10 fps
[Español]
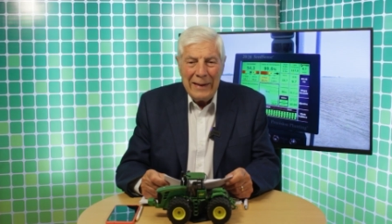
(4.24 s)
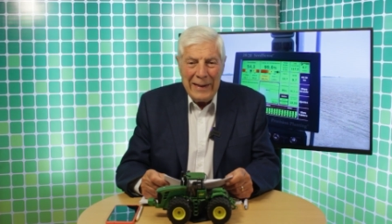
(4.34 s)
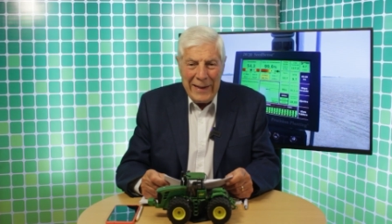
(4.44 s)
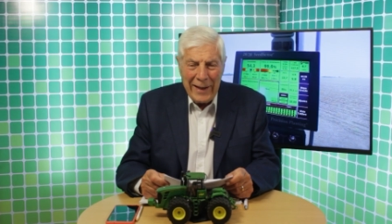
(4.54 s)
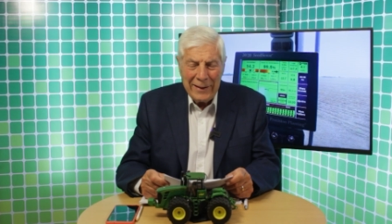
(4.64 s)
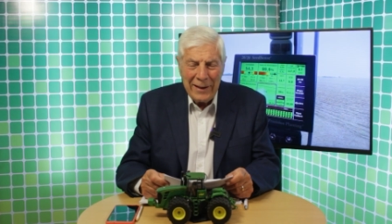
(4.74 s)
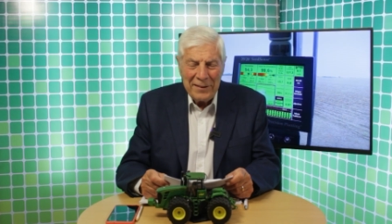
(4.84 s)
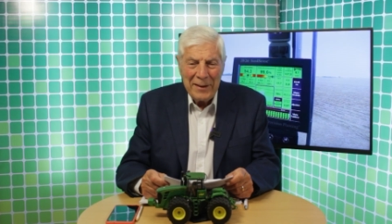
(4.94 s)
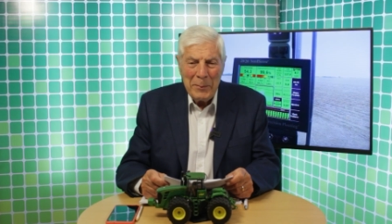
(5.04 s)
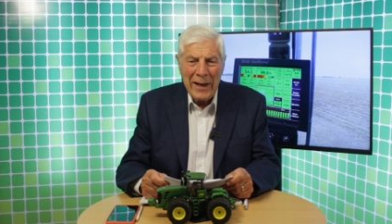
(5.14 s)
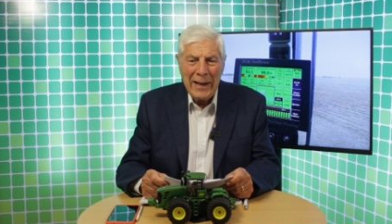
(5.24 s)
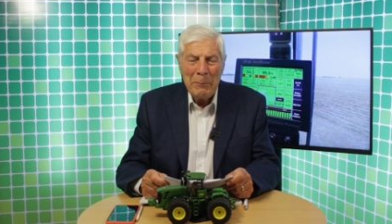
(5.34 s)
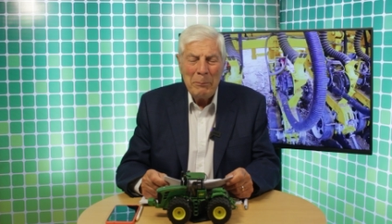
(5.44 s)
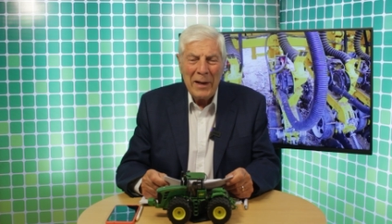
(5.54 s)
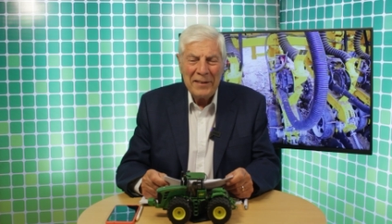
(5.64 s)
Y esta
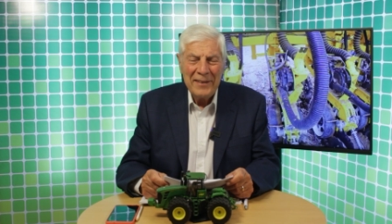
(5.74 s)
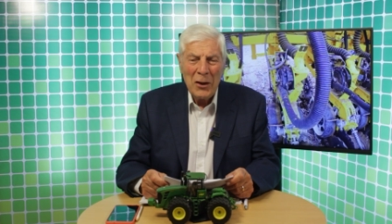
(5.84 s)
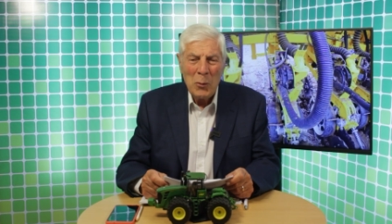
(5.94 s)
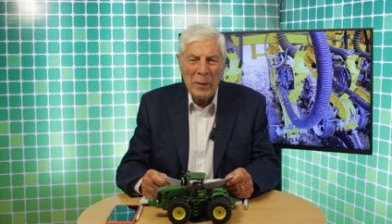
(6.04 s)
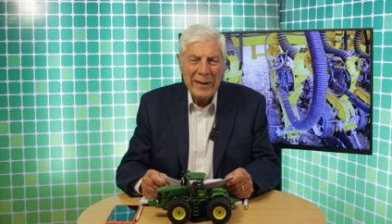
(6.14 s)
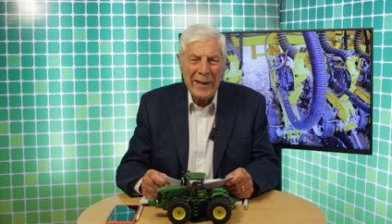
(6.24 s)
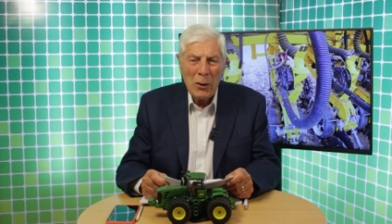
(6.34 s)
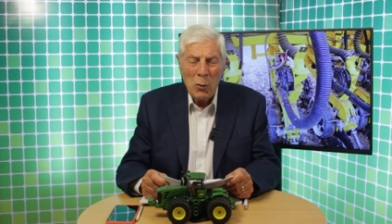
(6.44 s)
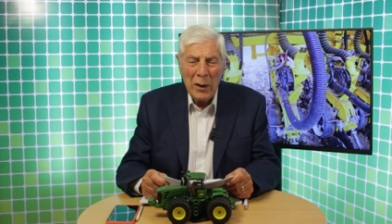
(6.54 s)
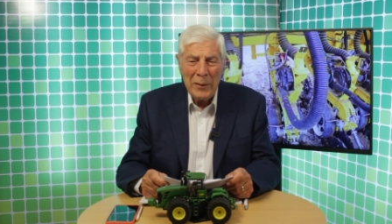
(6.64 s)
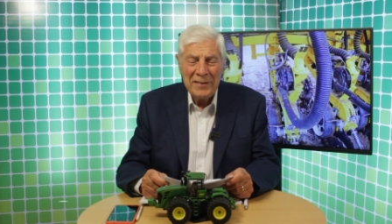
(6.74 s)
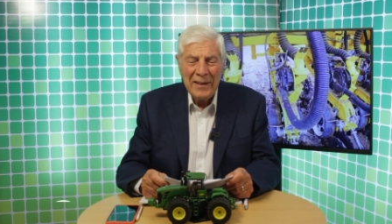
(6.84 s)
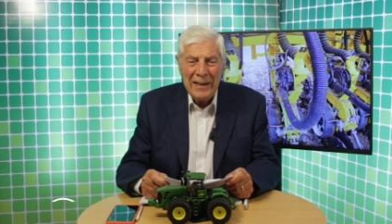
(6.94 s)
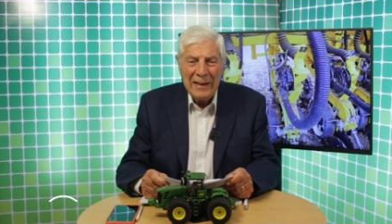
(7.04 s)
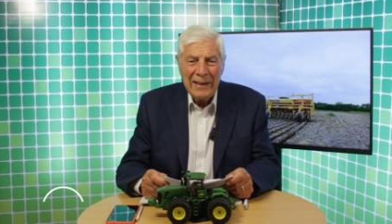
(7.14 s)
semana, pasado mañana jueves,